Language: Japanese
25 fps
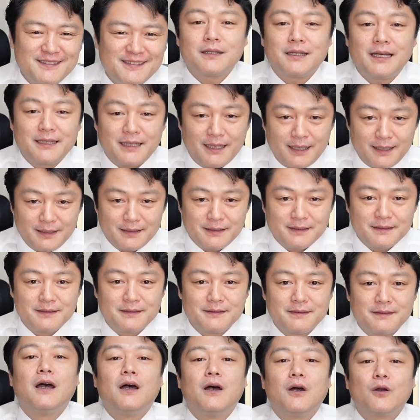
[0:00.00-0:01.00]
ただ、
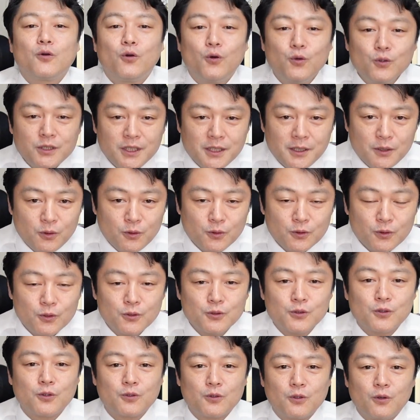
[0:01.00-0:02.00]
厚生労
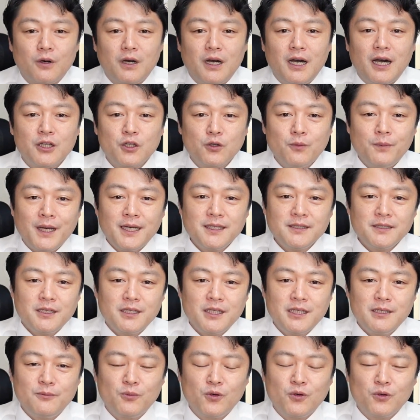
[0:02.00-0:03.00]
働省の
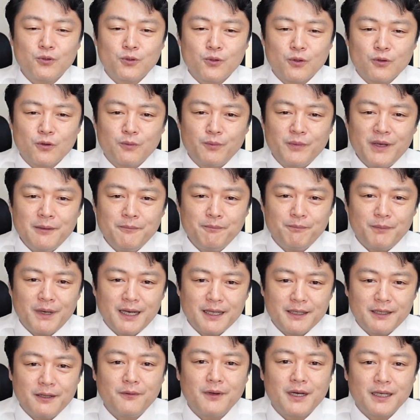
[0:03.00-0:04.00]
アドバイザリーボードの
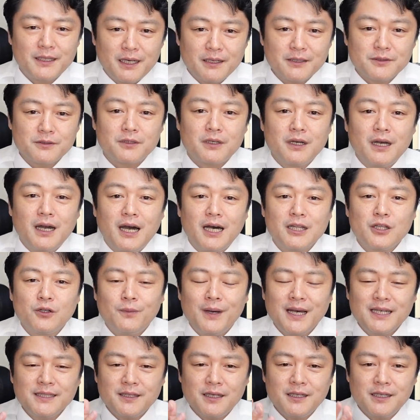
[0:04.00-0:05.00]
メンバーではなく、
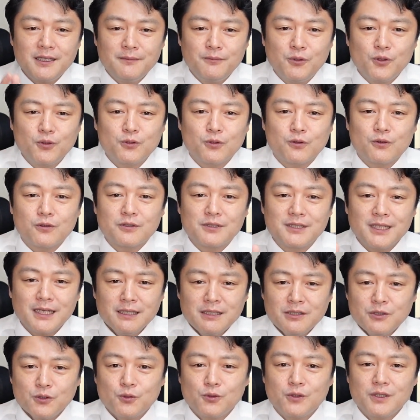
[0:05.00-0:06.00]
アドバイザリーボードの座
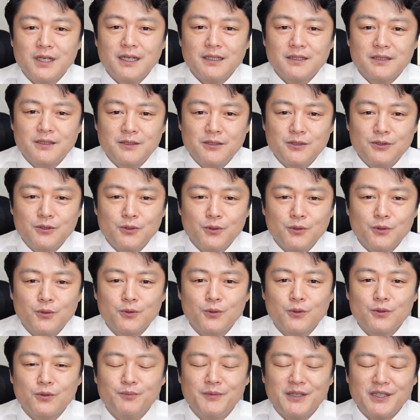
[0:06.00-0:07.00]
長が必要
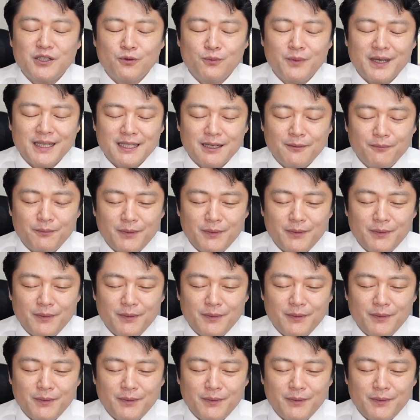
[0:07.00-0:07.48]
と認めた